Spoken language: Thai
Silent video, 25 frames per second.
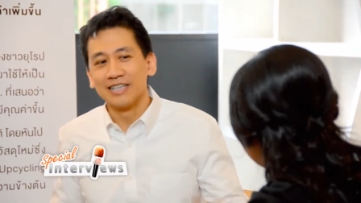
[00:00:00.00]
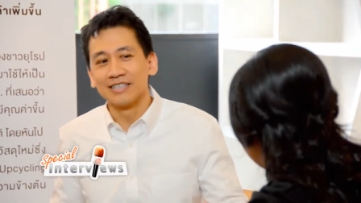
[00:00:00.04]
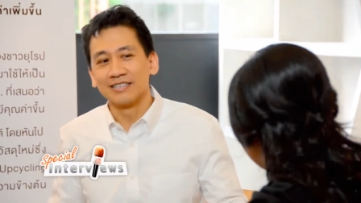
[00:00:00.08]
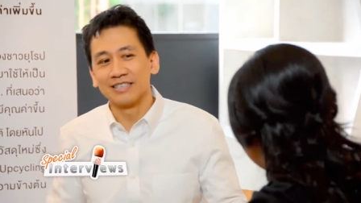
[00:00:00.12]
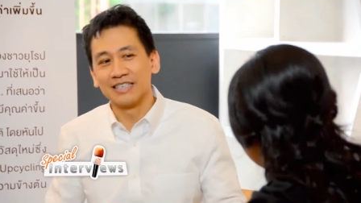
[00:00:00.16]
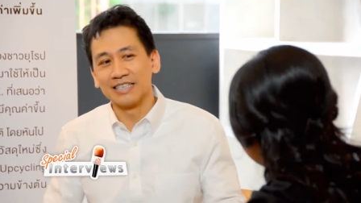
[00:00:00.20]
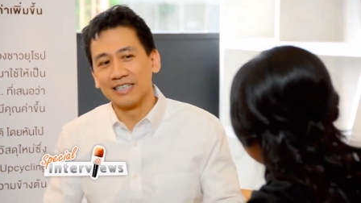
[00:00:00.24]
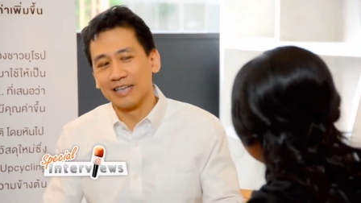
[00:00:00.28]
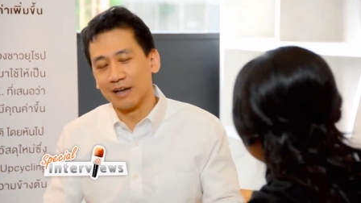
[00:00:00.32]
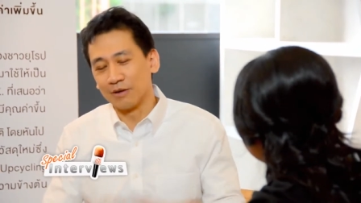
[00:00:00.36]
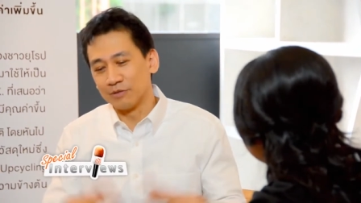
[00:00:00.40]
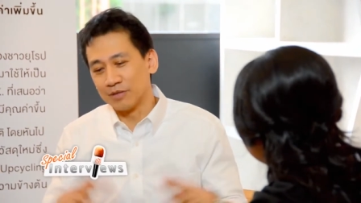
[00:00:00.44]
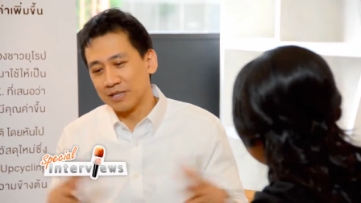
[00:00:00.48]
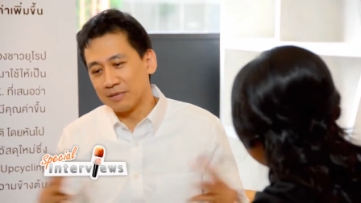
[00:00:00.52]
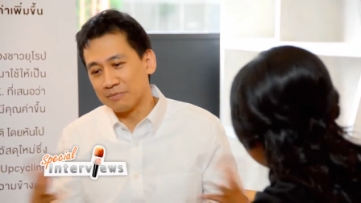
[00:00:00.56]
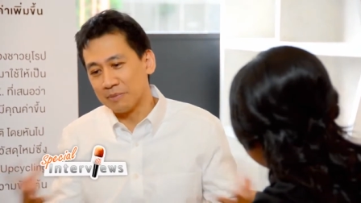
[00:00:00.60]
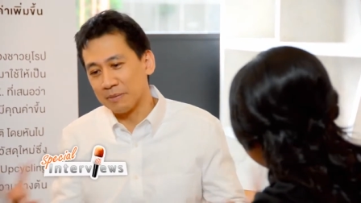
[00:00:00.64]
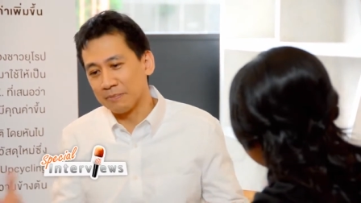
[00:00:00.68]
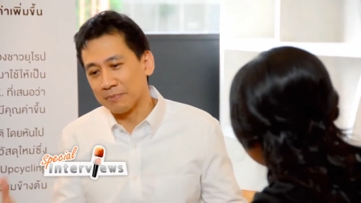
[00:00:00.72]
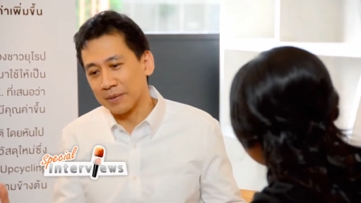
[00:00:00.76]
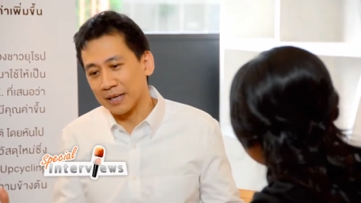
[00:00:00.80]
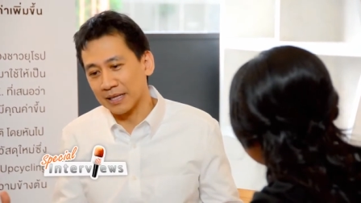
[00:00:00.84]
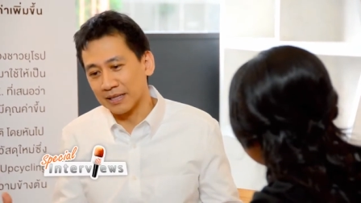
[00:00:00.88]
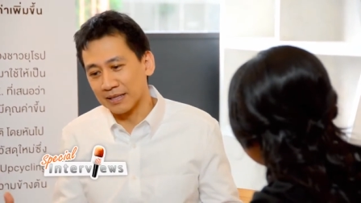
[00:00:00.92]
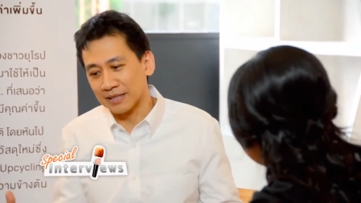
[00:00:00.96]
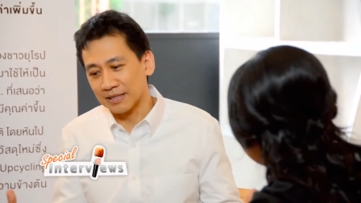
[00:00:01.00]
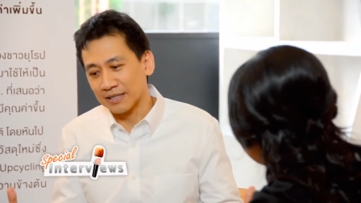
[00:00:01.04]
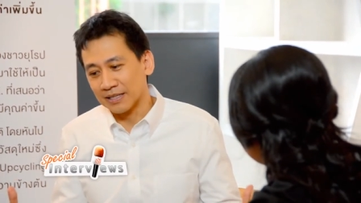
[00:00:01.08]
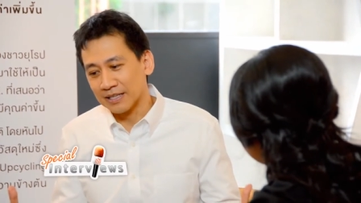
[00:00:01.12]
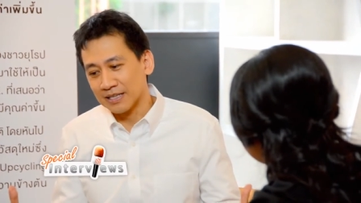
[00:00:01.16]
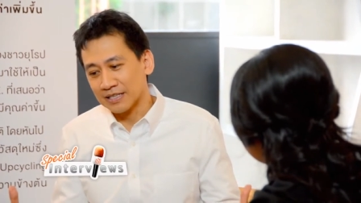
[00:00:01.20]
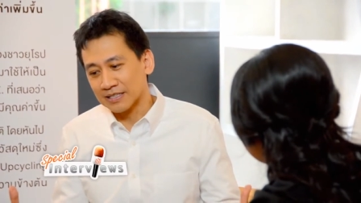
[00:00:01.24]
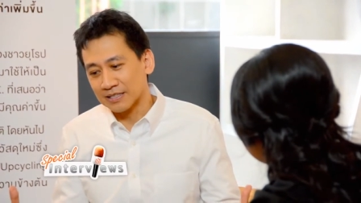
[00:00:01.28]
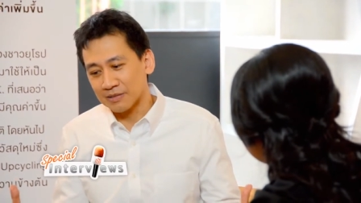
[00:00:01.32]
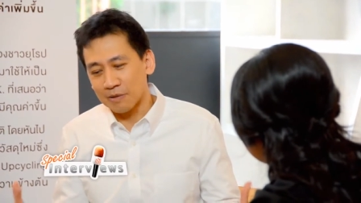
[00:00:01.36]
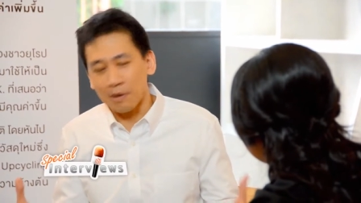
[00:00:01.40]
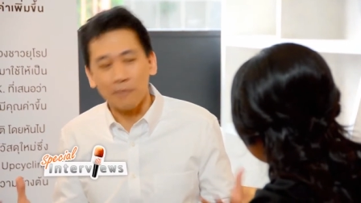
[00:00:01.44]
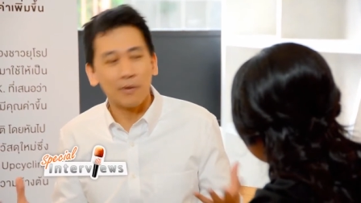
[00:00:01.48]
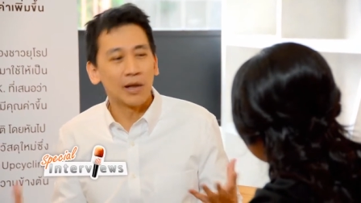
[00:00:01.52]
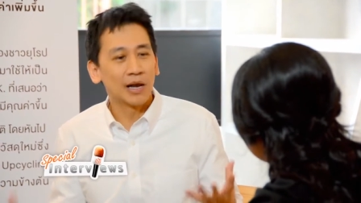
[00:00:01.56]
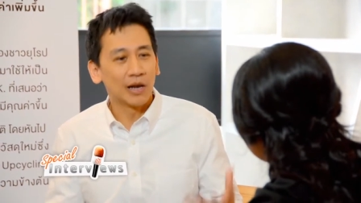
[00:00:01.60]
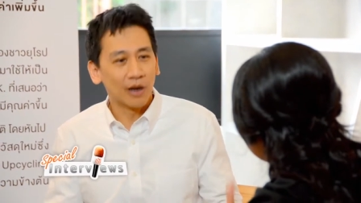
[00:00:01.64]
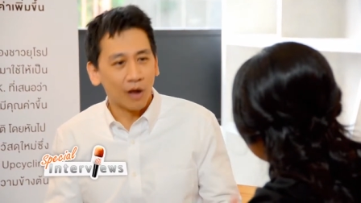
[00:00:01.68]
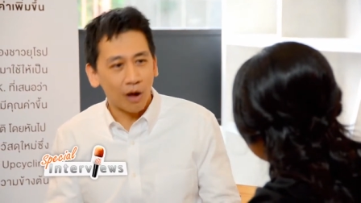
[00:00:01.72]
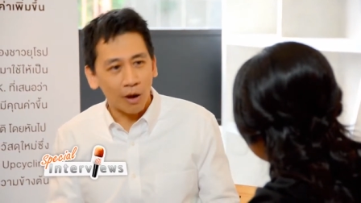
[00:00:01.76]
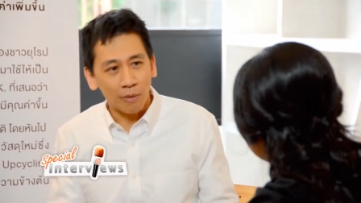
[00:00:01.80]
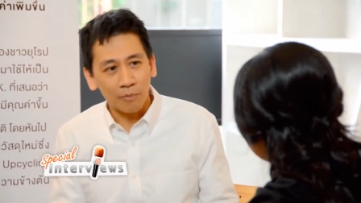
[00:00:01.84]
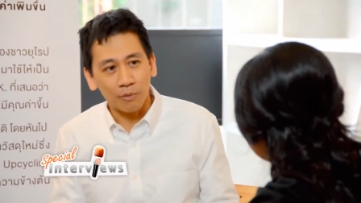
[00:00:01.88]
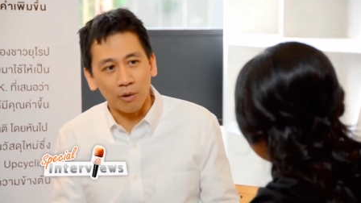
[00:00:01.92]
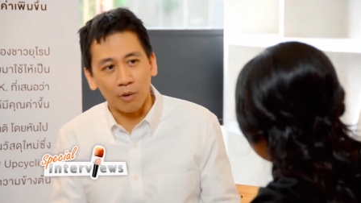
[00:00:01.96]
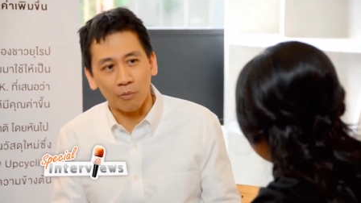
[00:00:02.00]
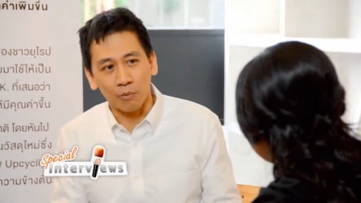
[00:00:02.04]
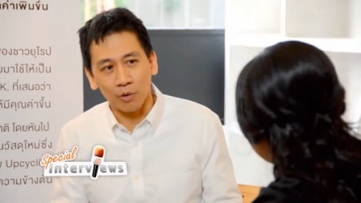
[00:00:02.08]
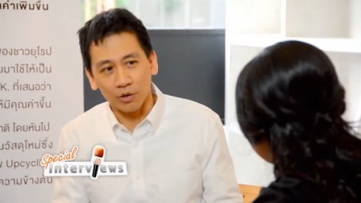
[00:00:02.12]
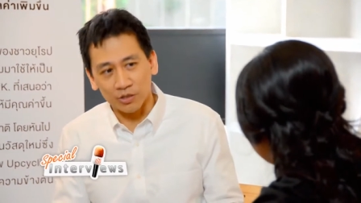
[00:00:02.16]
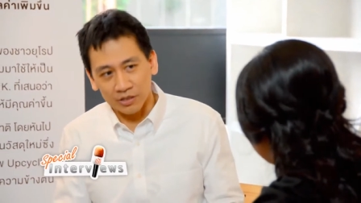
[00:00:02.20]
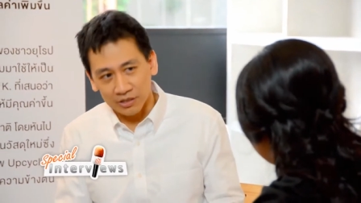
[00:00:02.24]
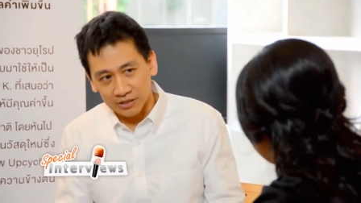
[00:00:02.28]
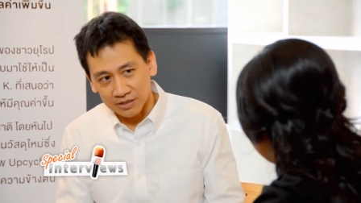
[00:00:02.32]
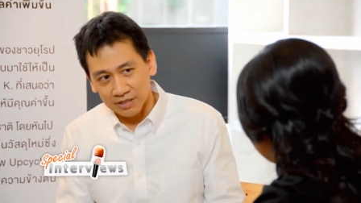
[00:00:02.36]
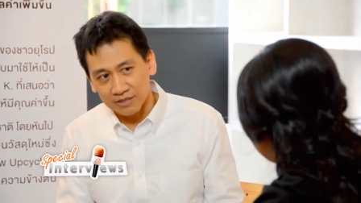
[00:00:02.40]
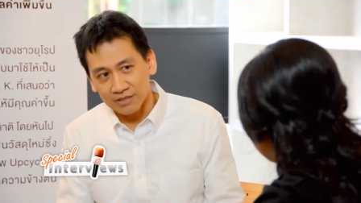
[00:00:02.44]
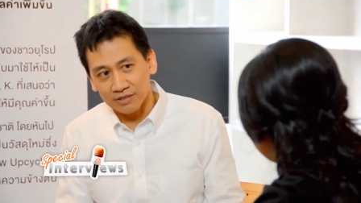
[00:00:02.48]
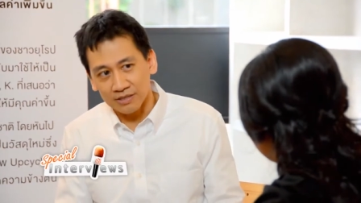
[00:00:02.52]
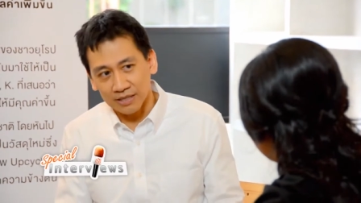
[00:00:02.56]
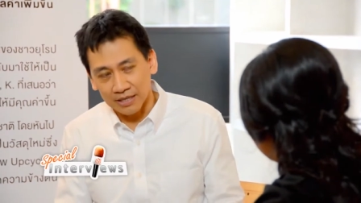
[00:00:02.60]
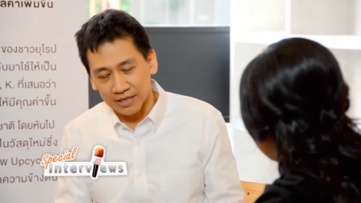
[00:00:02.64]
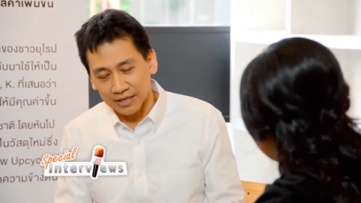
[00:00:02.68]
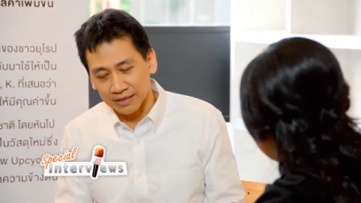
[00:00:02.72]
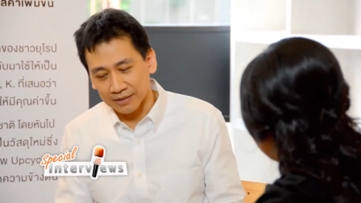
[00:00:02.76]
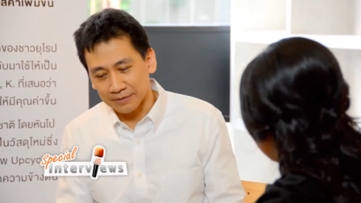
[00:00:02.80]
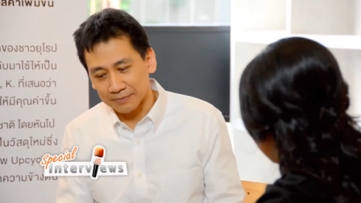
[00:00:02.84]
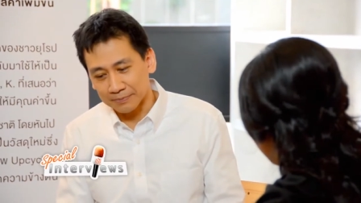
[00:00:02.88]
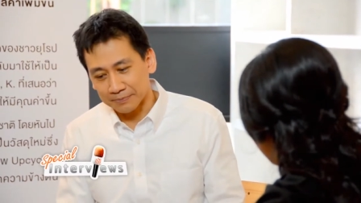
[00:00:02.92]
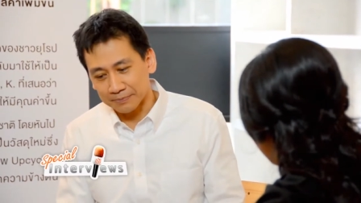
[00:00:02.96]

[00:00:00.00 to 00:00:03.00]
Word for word: สิ่งเหล่านี้มันเป็นสภาพแวดล้อมของวอชิงตันสเตท